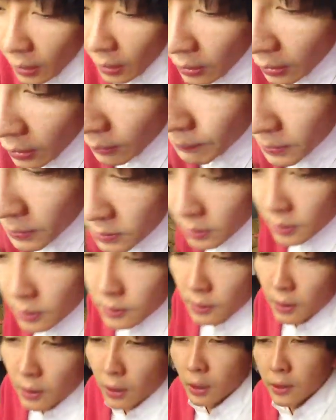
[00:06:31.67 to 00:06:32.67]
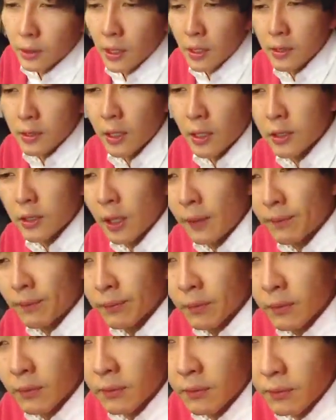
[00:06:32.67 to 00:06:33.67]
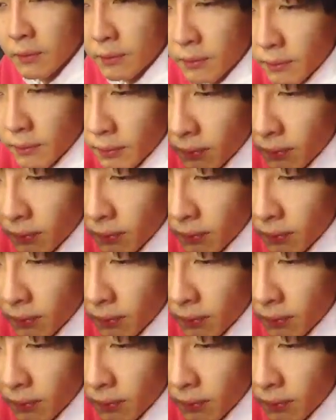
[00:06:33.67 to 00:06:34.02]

あれ、バズらせて誰か転載して。うん。